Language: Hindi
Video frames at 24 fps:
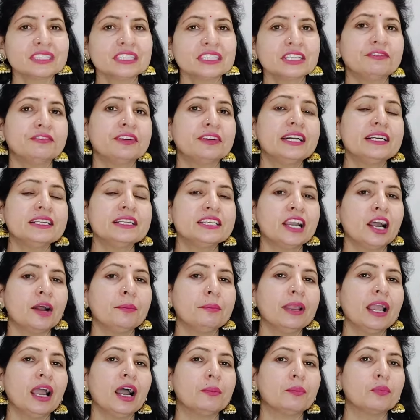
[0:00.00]
फ्रेंड्स यहाँ मैं
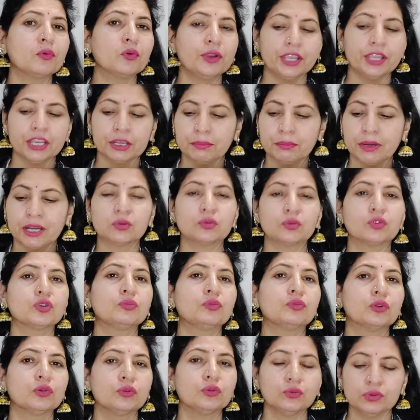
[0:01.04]
आपको एक बात और
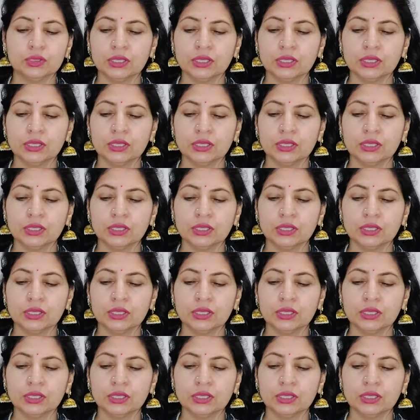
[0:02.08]
बोलूँ